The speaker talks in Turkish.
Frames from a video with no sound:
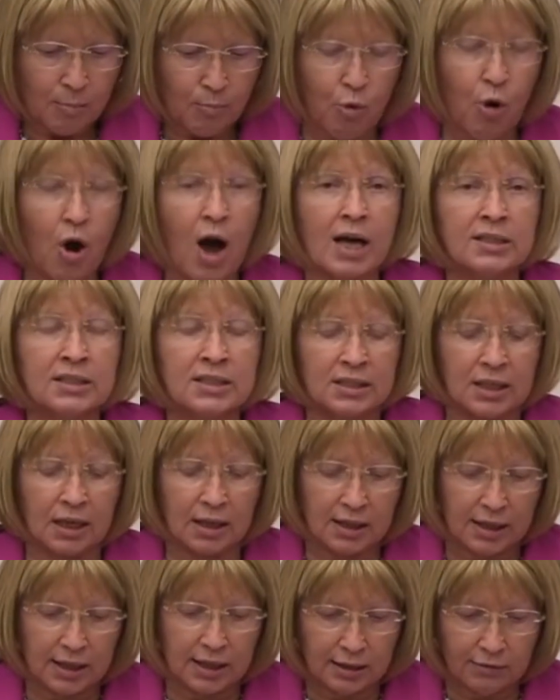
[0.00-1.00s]
Bu
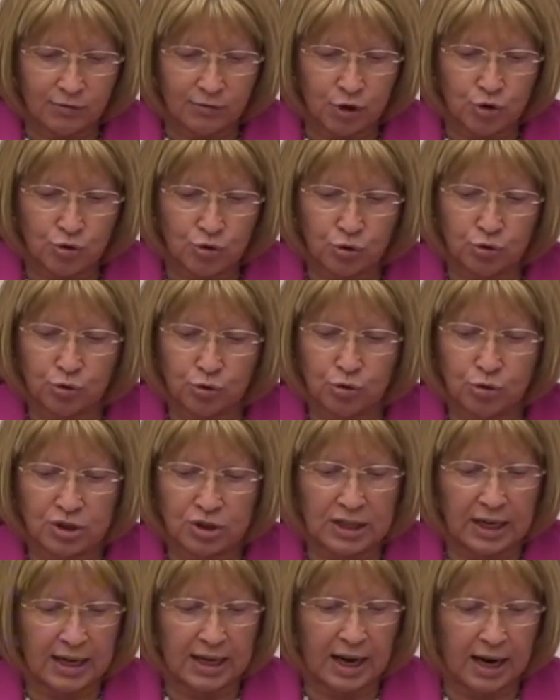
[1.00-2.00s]
hastalığın
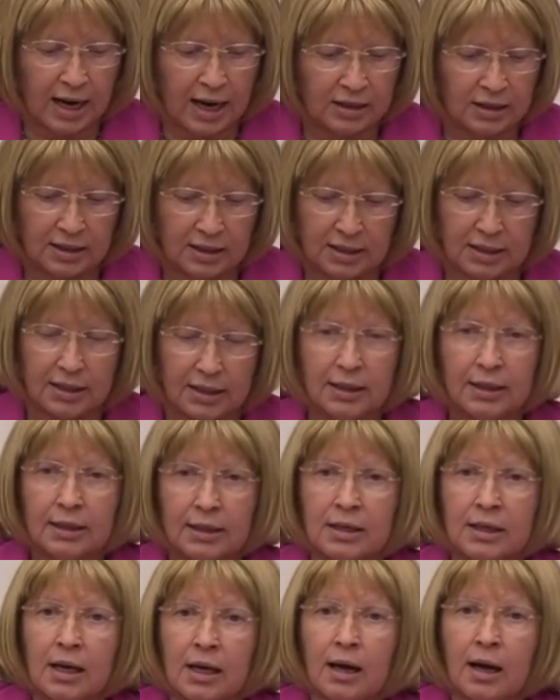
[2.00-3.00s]
vücudunuzda yarattığı
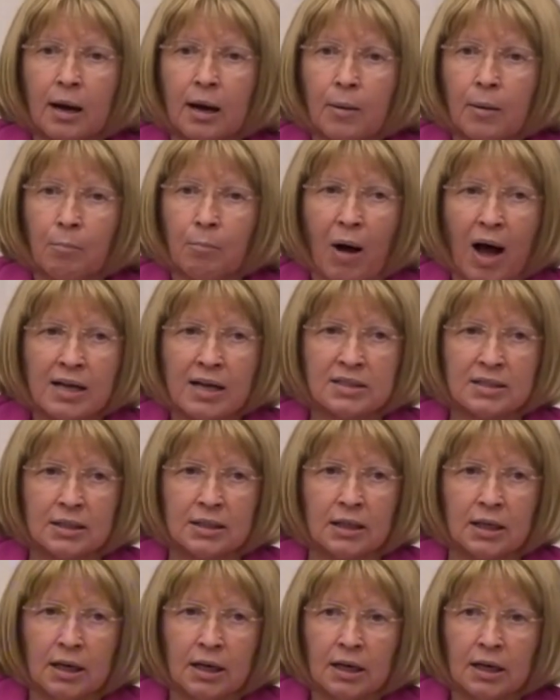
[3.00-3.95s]
bazı